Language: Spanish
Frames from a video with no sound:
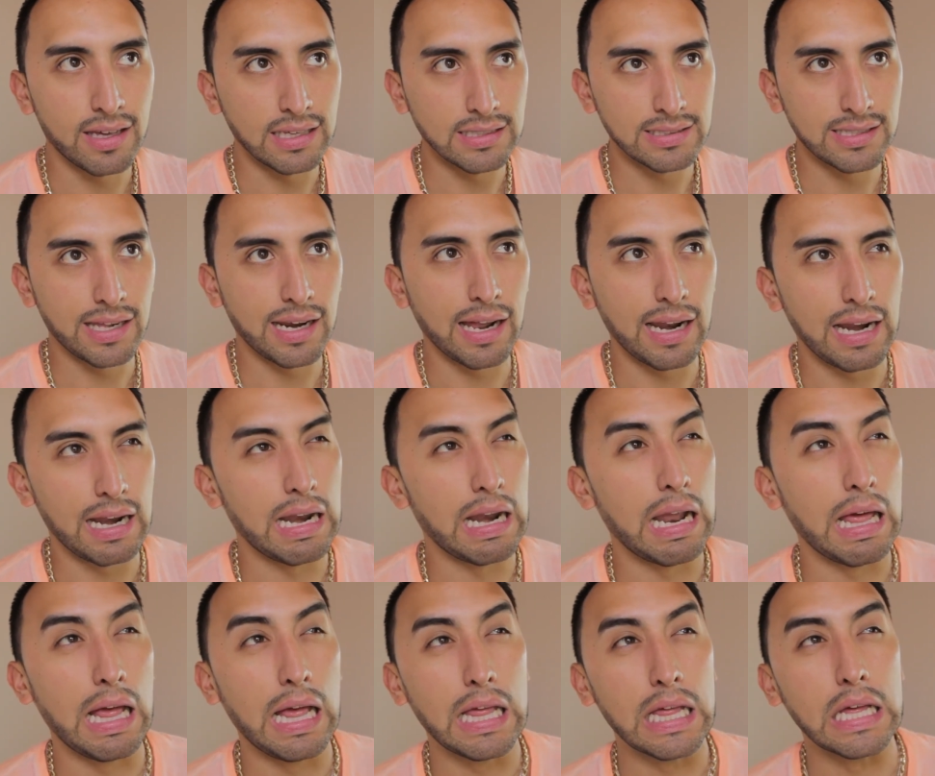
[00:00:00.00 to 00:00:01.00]
Esta era
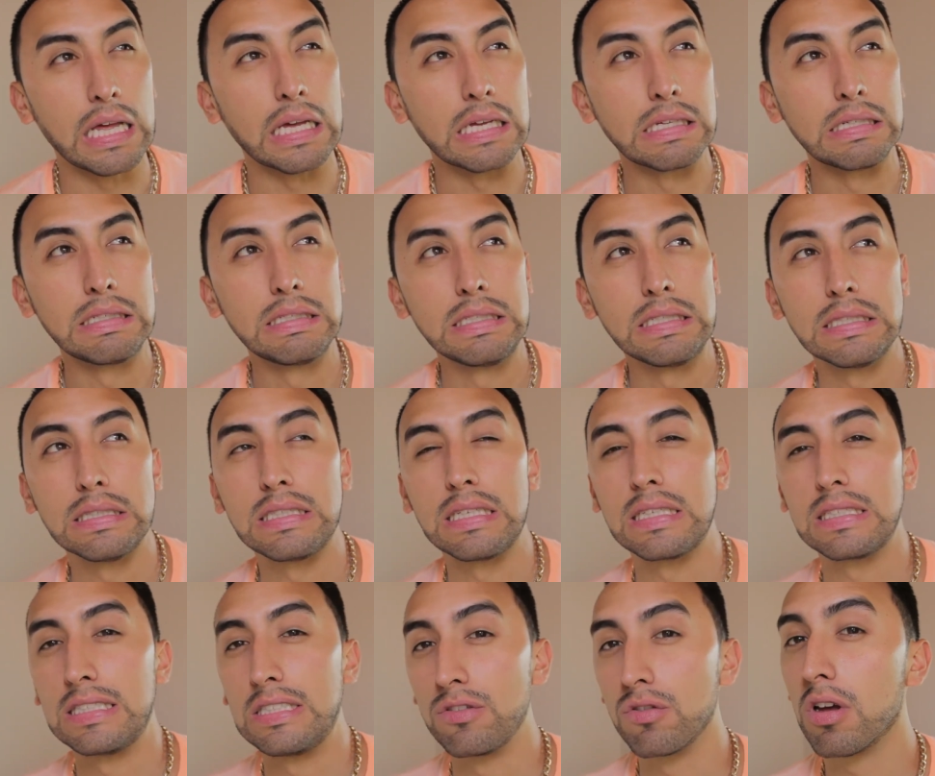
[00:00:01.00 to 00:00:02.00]
la
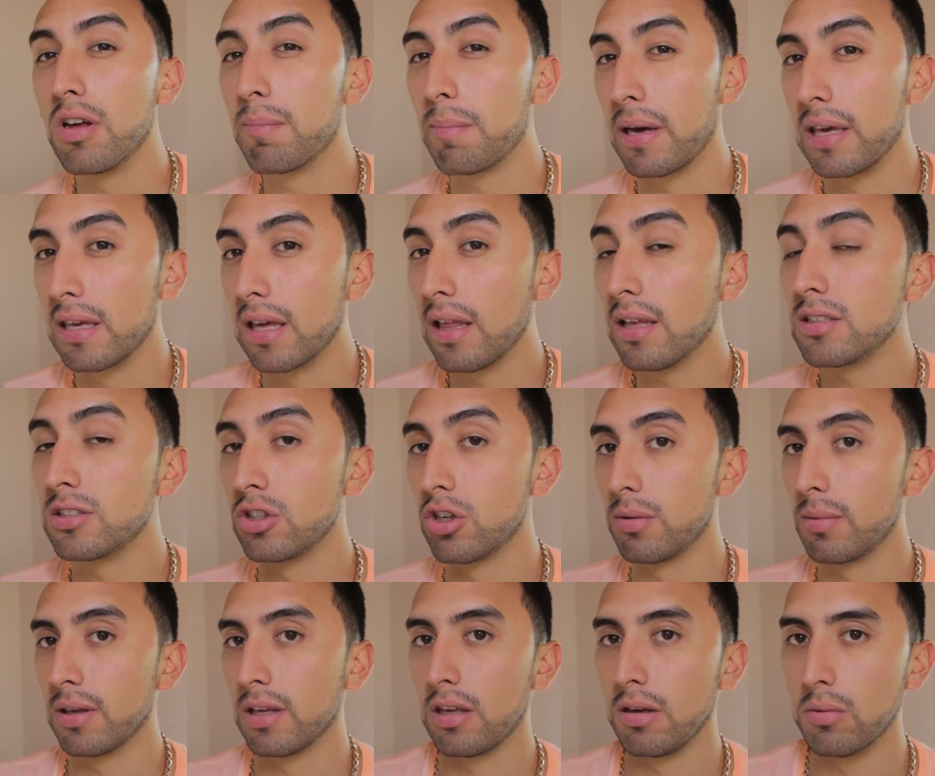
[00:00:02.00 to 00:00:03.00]
19 paellada, si no
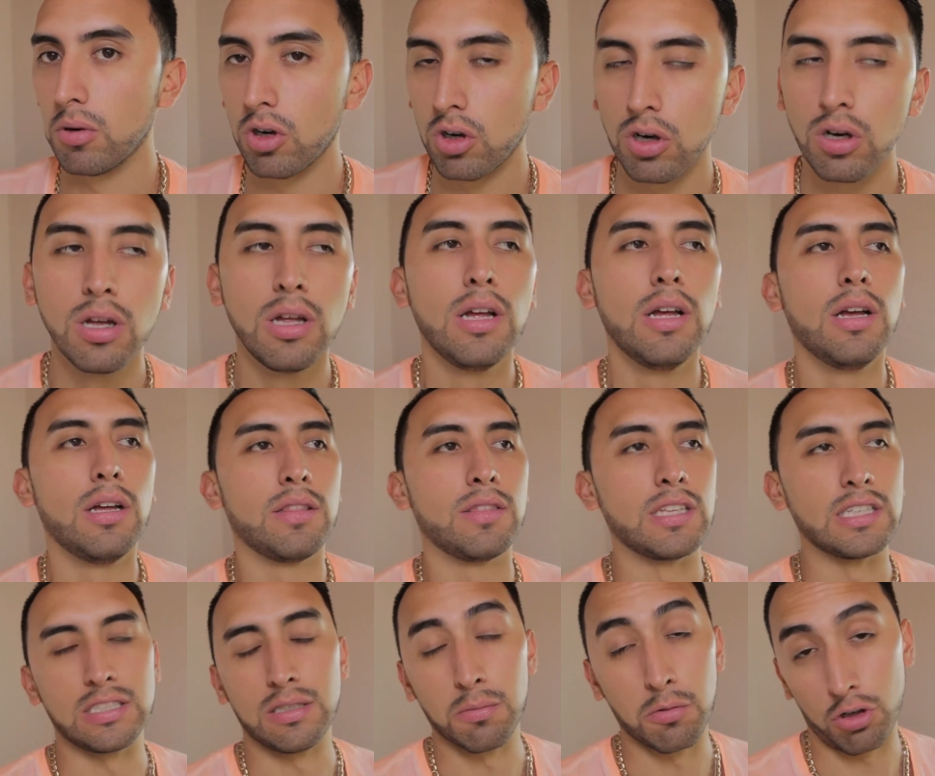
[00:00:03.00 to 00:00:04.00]
me equivoco,
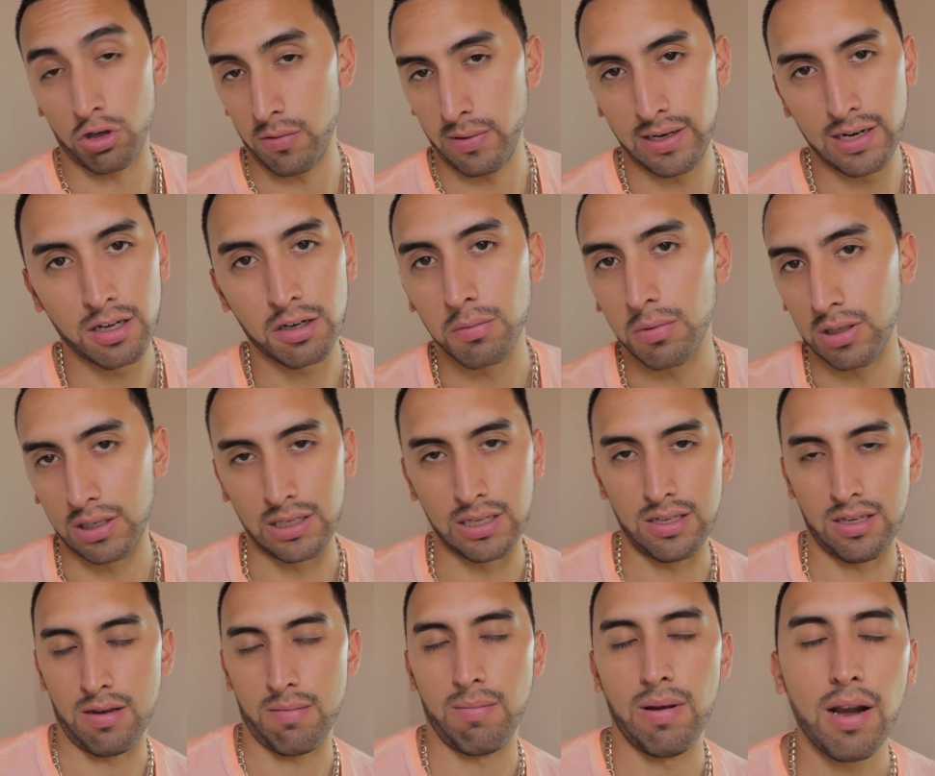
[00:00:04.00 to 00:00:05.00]
decimonovena, como le
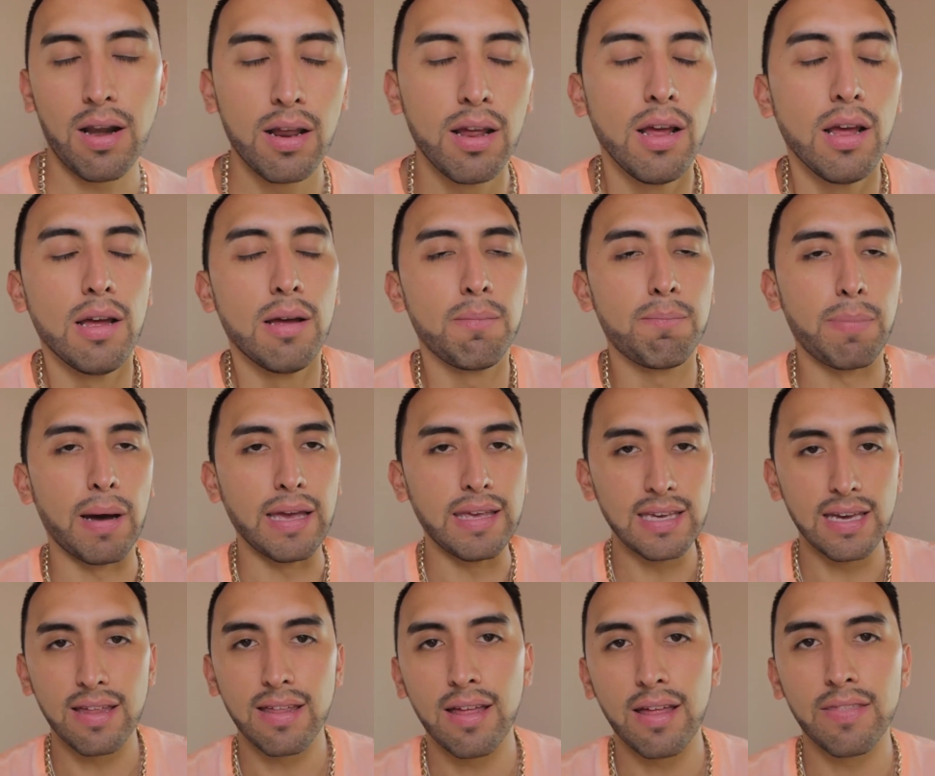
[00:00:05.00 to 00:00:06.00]
quieran llamar
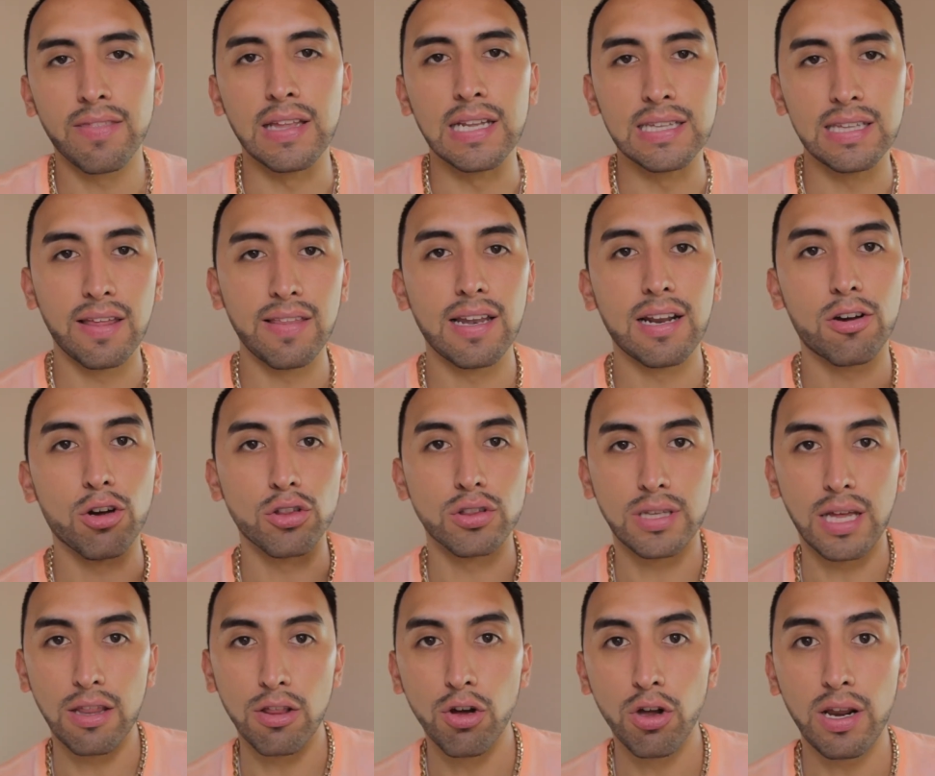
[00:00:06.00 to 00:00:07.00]
payada del Día del
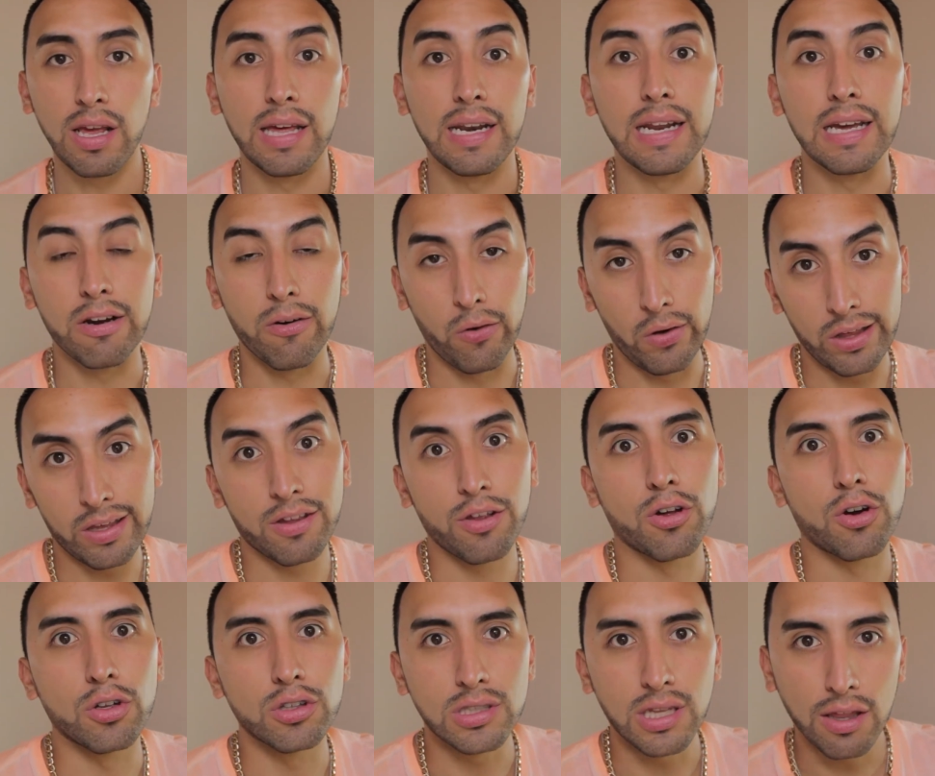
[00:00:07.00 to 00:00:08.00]
Contador en el Colegio de
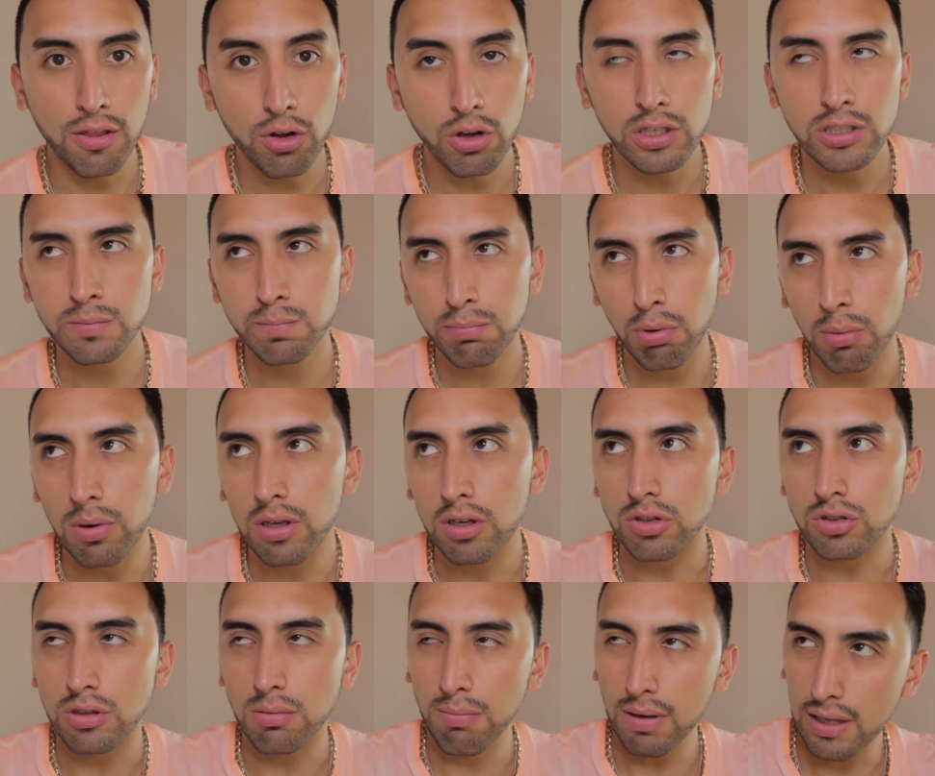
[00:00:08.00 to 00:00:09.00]
Contadores
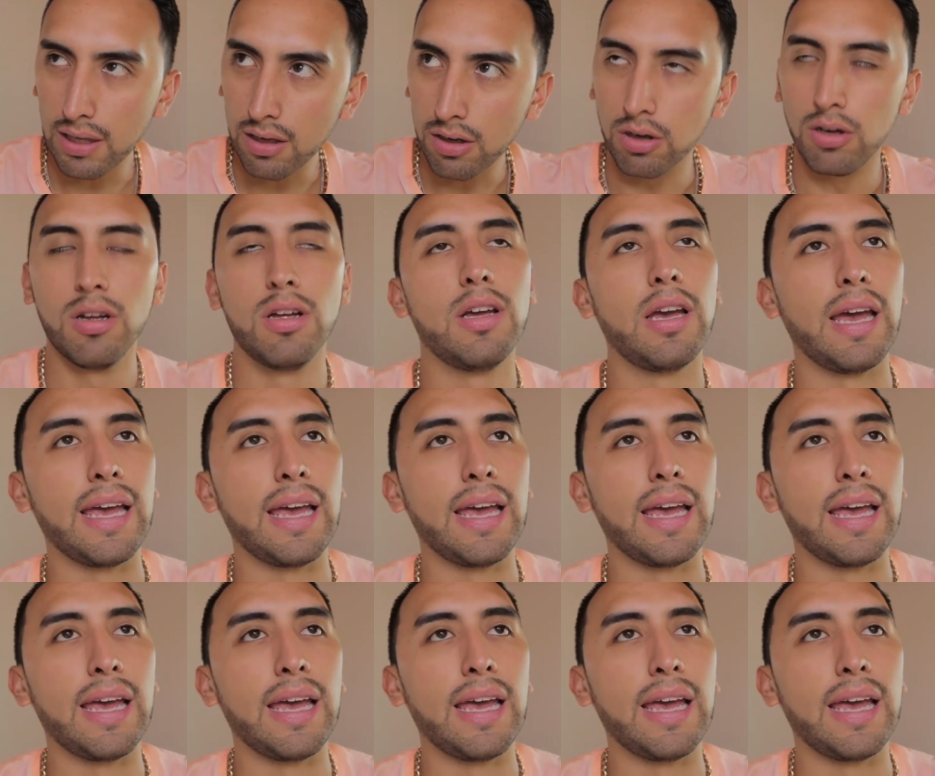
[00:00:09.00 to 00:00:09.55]
Públicos de México.